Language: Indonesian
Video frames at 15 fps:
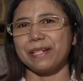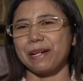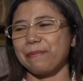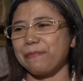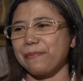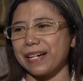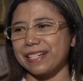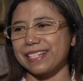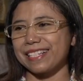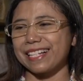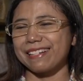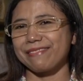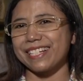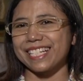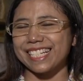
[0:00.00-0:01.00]
beda
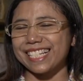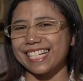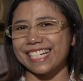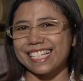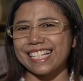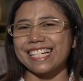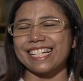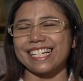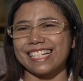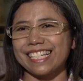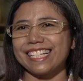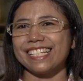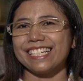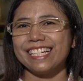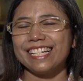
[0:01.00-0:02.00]
pangsa pangsarnya
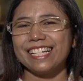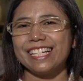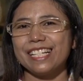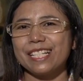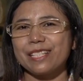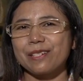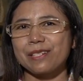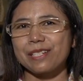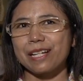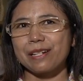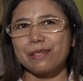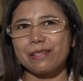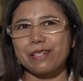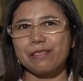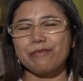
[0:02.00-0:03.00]
kali ya. Terus
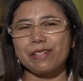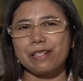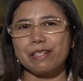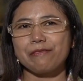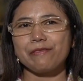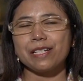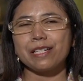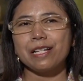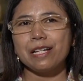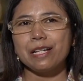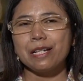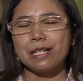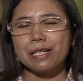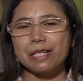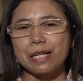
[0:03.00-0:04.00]
kalau event-event
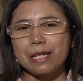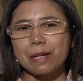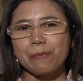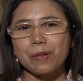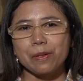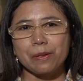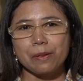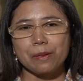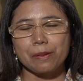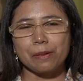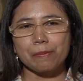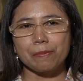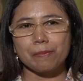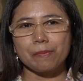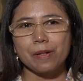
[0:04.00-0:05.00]
saya
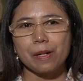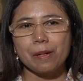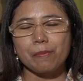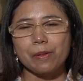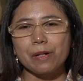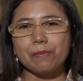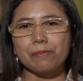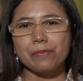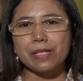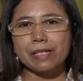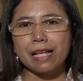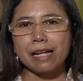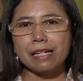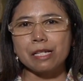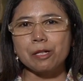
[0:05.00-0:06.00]
belum belum
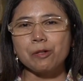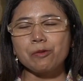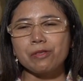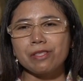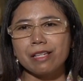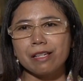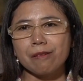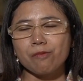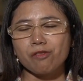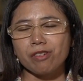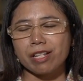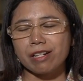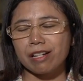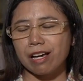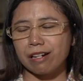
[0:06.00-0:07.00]
bisa ngikuti
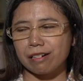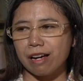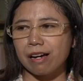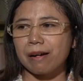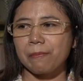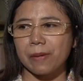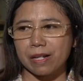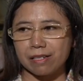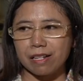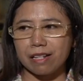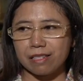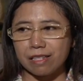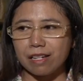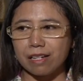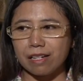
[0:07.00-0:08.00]
mungkin karena
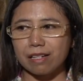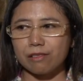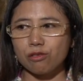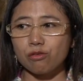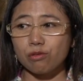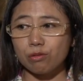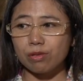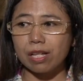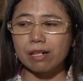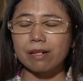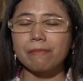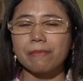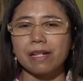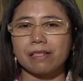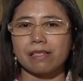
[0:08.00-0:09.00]
kemasannya, tuntutan
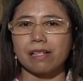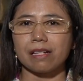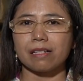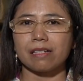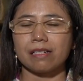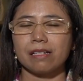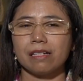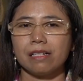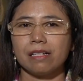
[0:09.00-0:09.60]
kemasan.